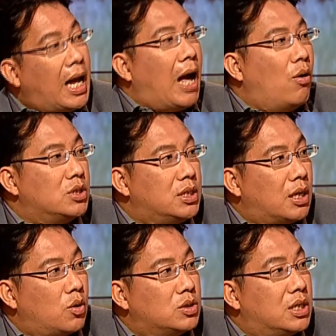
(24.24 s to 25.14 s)
กข่าวของชิ
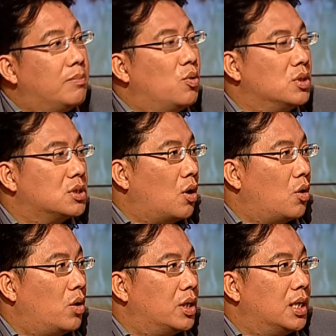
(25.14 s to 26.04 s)
คาโกทริบูนสอง
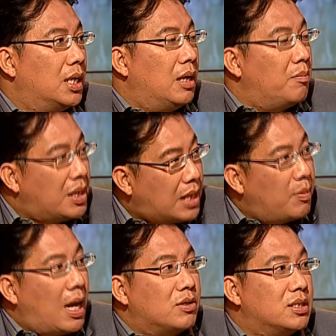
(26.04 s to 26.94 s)
คน ไป
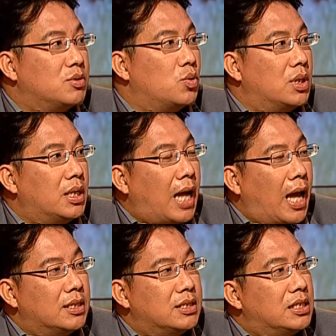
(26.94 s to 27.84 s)
ทำข่าวสืบสวนเรื่องกา
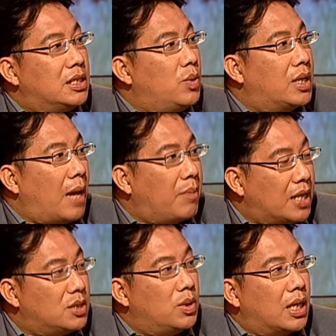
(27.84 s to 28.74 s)
รเสียชีวิตการประหา
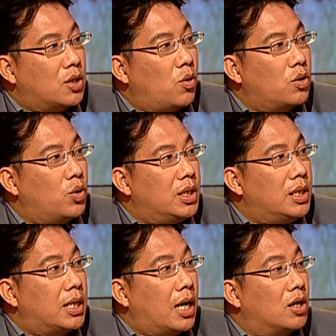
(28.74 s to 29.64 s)
รชีวิตนักโทษคน
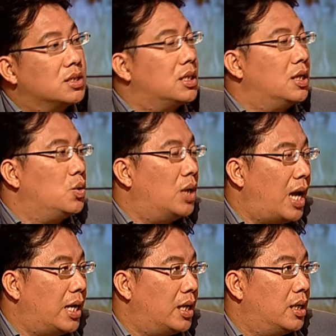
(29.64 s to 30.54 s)
นี้คาร์ลอสเดลูน่า
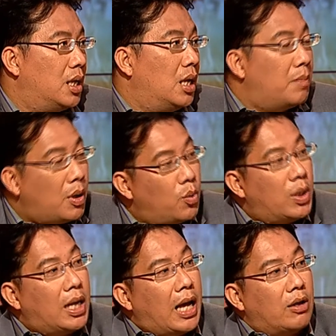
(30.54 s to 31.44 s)
เนี่ยปรากฏว่า
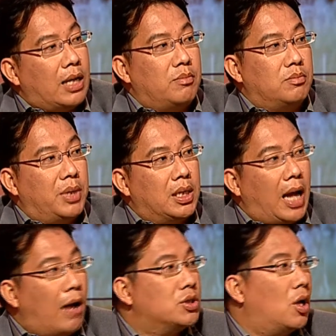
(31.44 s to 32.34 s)
นักข่าวทาเป็น
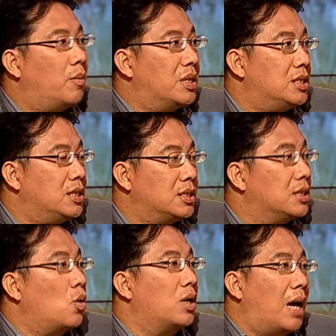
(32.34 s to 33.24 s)
ข่าวจะออกมาชิ้นหนึ่ง ซึ่
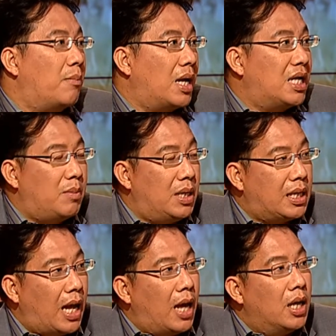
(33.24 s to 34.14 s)
งโด่งดังมากในอเมริ
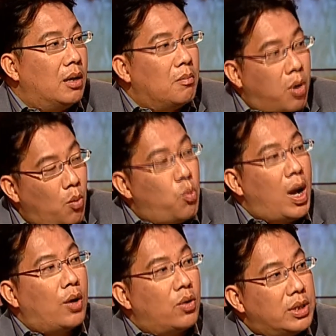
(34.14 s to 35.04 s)
กา พบ
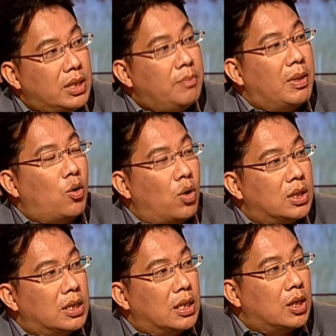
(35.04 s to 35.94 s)
ว่าคนที่เป็นคน
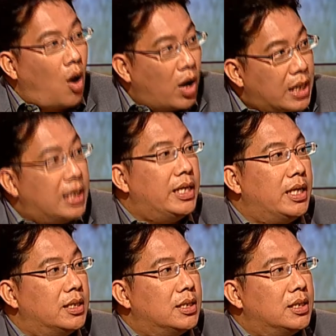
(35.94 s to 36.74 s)
ก่อคดี